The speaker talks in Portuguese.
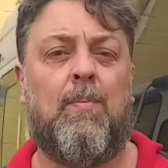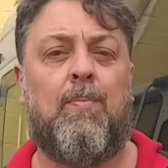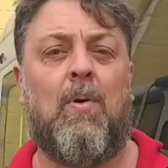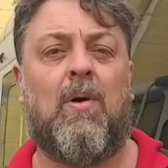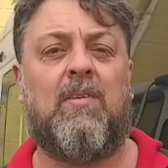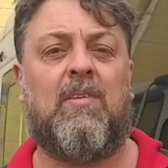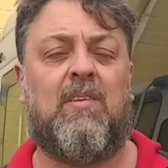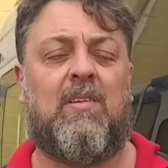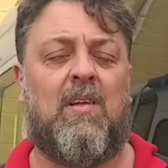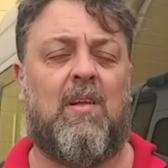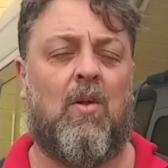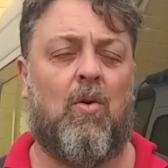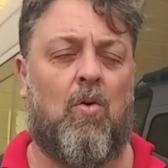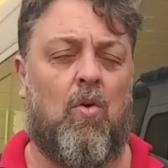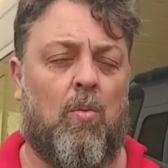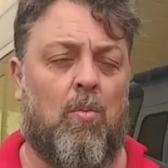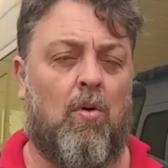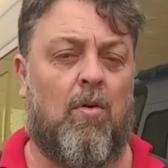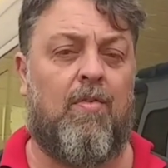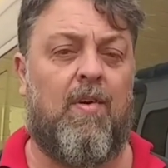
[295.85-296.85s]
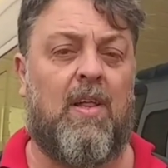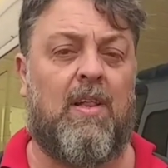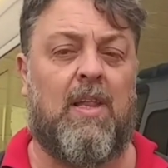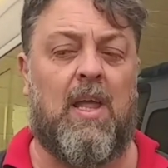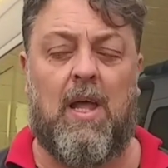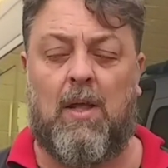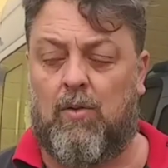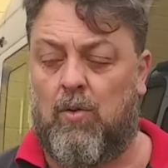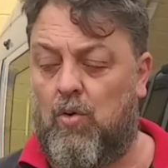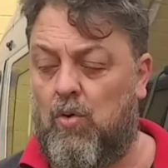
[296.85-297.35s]
possa se locomover
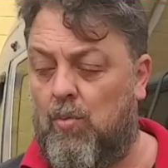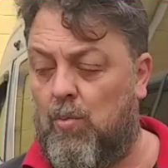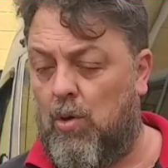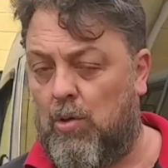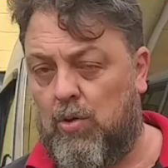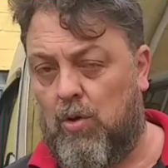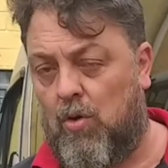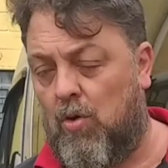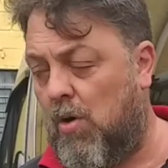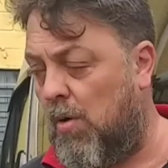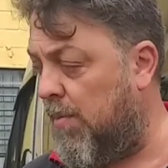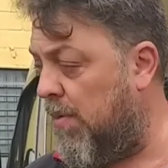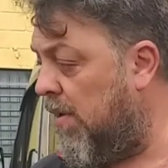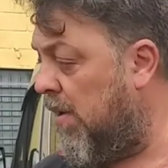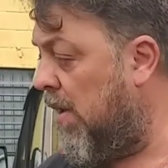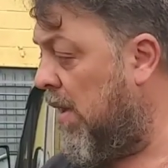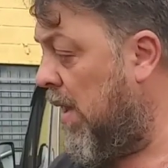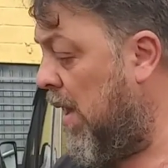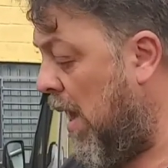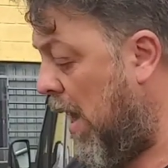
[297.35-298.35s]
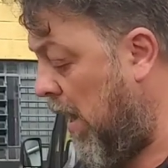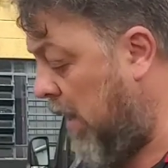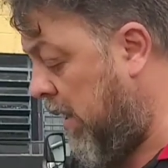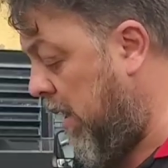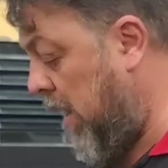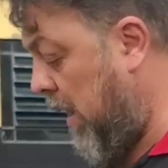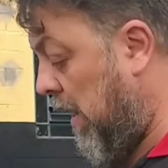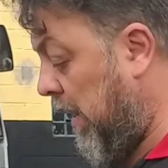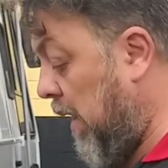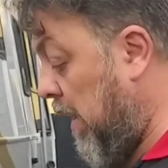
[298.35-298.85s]
dentro de um motorhome.
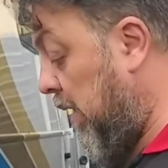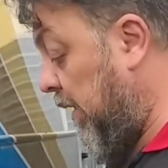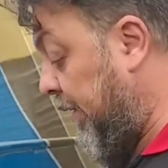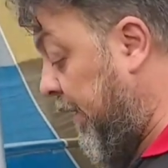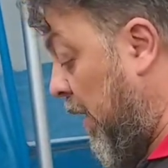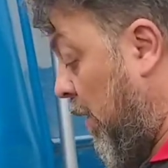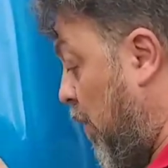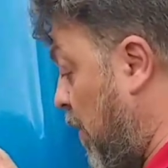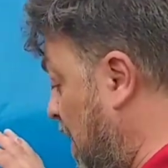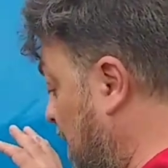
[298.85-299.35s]
Aqui, galera, chegou